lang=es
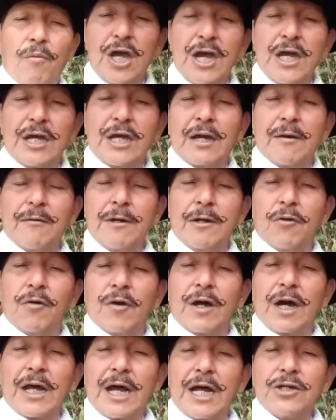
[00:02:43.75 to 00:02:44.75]
que hay que con
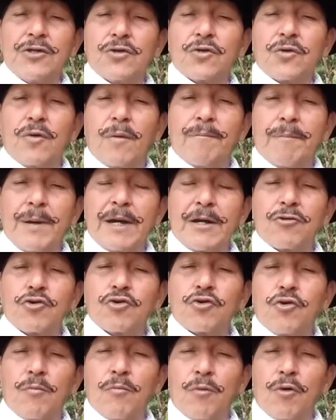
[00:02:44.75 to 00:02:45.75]
garachos, con perros,
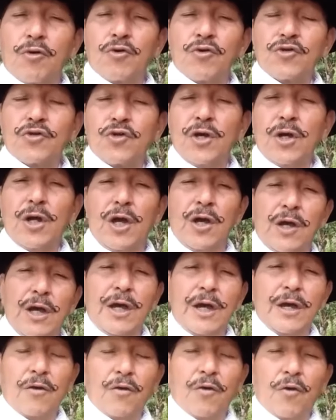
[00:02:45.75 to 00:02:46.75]
con monos,
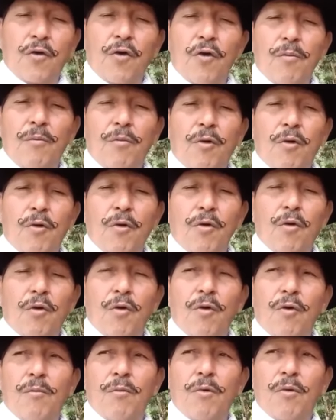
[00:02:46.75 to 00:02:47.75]
eh, ¿cómo,
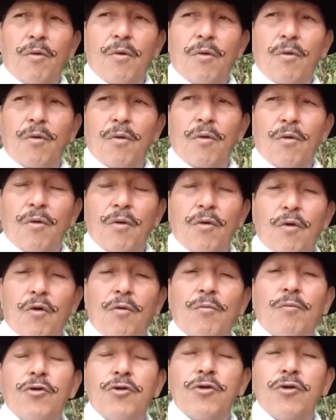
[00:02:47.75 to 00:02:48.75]
cómo,
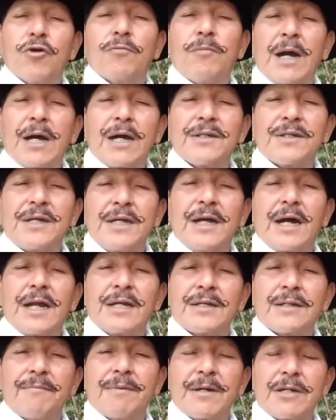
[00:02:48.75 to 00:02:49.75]
cómo Dios va a castigar a
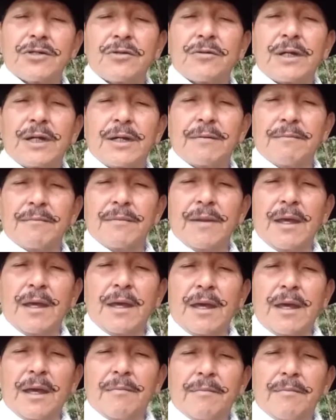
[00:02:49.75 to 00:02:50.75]
esa persona.
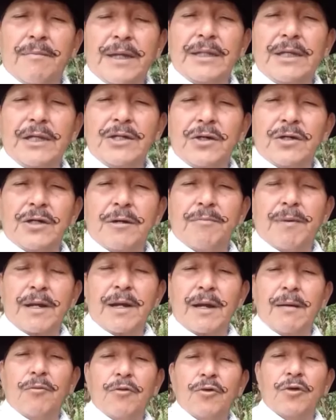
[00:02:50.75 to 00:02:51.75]
Bendiciones
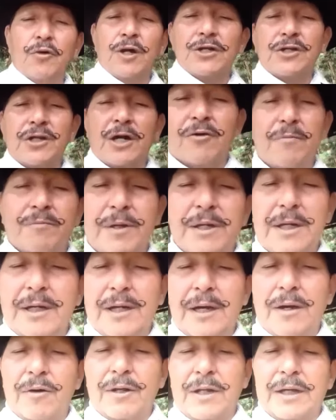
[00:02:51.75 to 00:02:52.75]
para el mundo, el charro
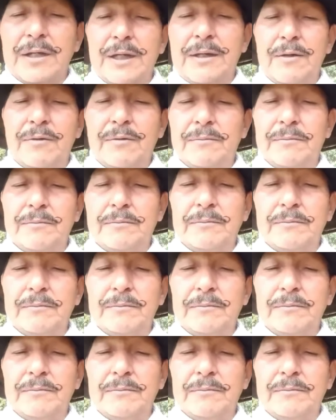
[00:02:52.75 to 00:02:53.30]
predicador Danilo.